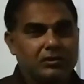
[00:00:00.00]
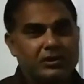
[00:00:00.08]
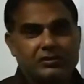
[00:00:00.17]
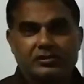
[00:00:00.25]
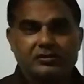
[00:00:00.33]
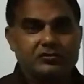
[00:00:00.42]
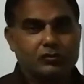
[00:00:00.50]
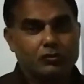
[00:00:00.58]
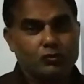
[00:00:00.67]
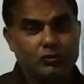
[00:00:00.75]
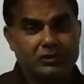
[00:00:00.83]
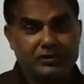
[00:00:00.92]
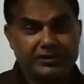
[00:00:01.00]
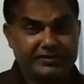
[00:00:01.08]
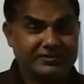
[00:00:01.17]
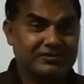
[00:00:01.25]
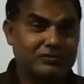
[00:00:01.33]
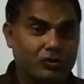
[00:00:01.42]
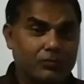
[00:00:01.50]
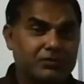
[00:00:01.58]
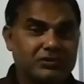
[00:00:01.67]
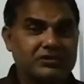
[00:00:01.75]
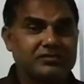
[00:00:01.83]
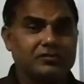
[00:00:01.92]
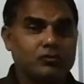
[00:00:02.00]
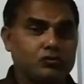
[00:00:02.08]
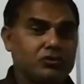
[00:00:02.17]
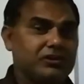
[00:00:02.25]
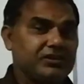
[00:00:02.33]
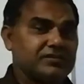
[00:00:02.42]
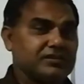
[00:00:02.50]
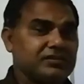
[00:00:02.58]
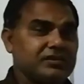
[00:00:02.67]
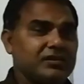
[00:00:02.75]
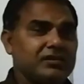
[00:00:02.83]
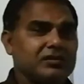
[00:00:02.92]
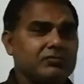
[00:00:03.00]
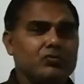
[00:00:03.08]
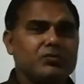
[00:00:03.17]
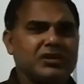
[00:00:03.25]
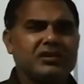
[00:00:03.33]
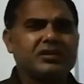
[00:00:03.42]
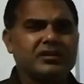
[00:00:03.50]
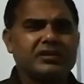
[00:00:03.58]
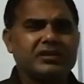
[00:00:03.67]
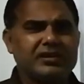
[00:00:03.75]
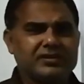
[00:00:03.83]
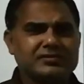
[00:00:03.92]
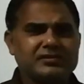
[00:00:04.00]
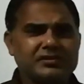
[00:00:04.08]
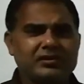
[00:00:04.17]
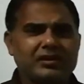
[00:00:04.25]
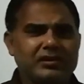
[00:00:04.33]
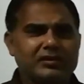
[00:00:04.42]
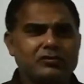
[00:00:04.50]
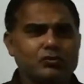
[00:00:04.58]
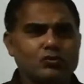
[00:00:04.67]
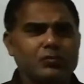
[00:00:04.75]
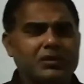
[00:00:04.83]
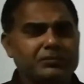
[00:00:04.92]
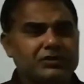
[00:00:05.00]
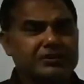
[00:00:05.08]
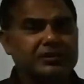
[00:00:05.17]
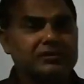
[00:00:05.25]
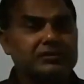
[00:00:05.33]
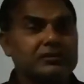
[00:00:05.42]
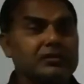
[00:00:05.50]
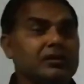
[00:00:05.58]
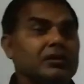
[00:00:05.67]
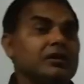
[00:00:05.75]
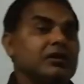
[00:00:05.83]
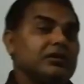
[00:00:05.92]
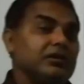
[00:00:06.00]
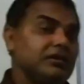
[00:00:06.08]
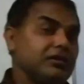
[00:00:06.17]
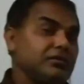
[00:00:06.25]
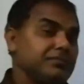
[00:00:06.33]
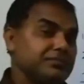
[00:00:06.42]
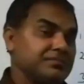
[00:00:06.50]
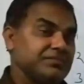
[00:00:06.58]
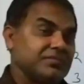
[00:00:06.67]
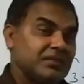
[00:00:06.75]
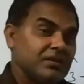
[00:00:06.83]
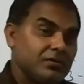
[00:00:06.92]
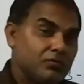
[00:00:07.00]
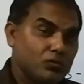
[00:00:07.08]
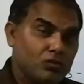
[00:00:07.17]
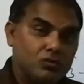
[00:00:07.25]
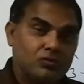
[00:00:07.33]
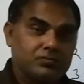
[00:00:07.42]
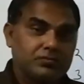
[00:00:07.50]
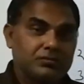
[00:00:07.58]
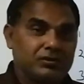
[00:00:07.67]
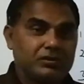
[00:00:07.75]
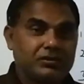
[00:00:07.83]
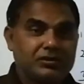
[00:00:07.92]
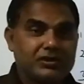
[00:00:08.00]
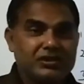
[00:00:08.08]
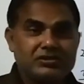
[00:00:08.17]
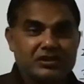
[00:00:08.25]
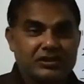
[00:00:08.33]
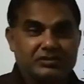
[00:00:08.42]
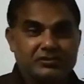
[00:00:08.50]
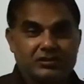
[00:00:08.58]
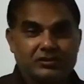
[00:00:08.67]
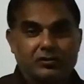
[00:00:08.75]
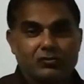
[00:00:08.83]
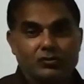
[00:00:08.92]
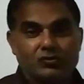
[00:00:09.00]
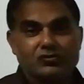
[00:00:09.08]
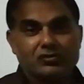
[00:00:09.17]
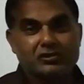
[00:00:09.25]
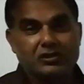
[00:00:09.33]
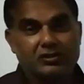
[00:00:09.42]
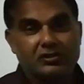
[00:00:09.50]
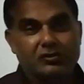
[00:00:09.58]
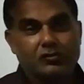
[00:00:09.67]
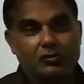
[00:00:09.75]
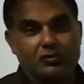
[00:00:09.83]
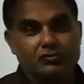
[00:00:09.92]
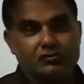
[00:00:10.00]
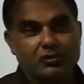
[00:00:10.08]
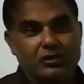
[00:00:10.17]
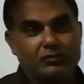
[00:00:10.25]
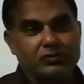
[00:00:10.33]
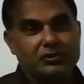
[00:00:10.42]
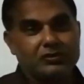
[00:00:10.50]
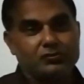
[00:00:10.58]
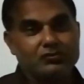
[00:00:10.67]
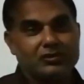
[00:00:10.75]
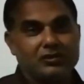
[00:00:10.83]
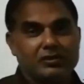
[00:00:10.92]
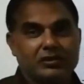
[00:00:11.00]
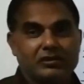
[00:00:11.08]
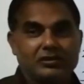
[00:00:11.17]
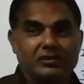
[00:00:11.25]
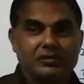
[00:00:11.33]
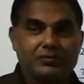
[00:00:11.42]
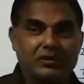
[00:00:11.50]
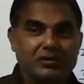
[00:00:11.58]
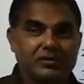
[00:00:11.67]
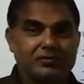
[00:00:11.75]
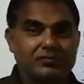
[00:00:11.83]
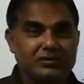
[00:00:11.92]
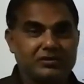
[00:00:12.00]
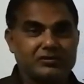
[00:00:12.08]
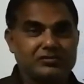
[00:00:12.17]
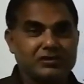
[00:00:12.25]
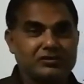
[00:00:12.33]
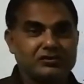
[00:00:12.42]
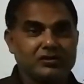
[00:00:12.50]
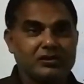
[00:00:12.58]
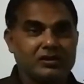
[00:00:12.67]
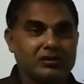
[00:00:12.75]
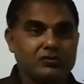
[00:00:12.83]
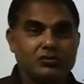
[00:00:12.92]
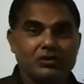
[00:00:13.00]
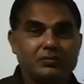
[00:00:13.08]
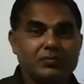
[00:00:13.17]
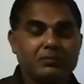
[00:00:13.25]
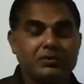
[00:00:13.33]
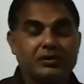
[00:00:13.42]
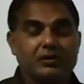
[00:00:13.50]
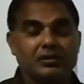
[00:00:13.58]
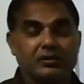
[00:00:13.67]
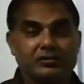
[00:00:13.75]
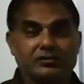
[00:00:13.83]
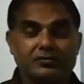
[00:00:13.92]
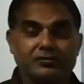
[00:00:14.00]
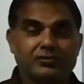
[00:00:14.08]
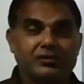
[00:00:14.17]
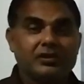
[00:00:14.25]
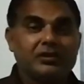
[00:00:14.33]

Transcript: एक तरह से लोनलीनेस क्रॉप्टर जैसे लोनलीनेस का शिकार था वो भी कहीं ना कहीं ऐसे थे हालांकि दोनों बाप बेटी रहते थे लेकिन वो नहीं जाना चाहता क्योंकि उसने थर्टी क्रॉनर चुराए हुए थे और उसे लग रहा था कि मैं अगर इनके साथ चला गया तो कहीं मैं पकड़ा ना जाऊँ